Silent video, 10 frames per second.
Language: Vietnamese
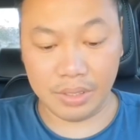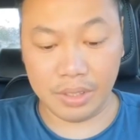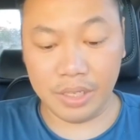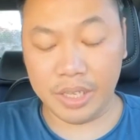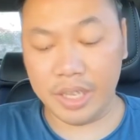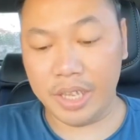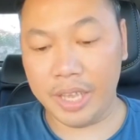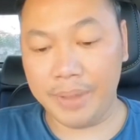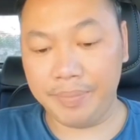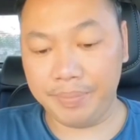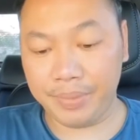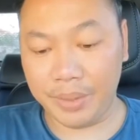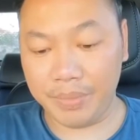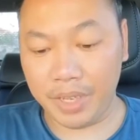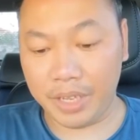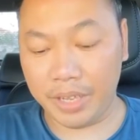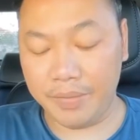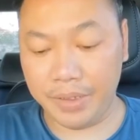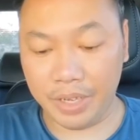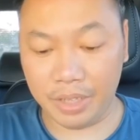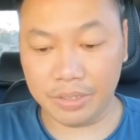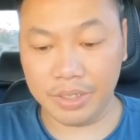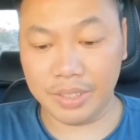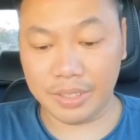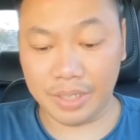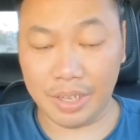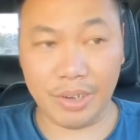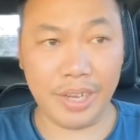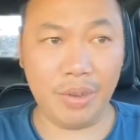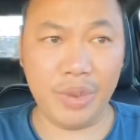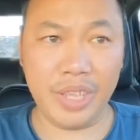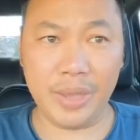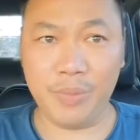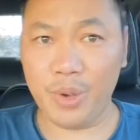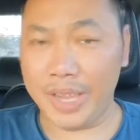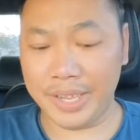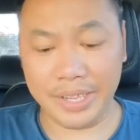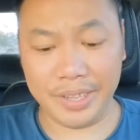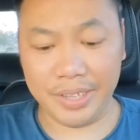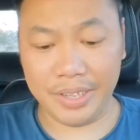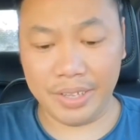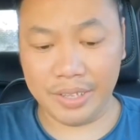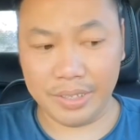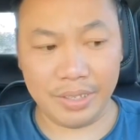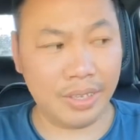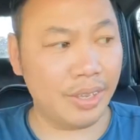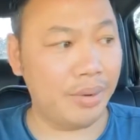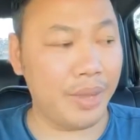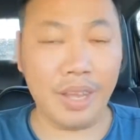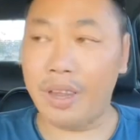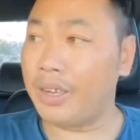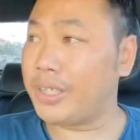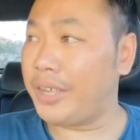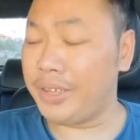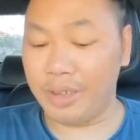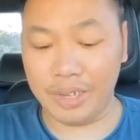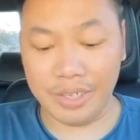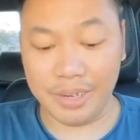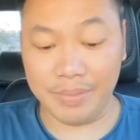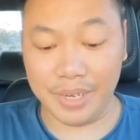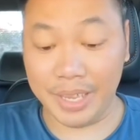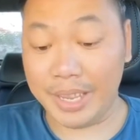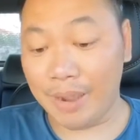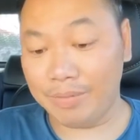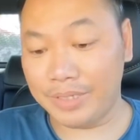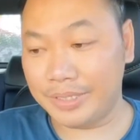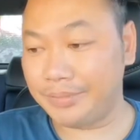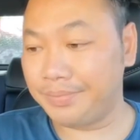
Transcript: trước khi em chấm dứt cái video tôi ngồi đây nguy hiểm quá không biết họ có theo dõi họ nhìn mình hay không nữa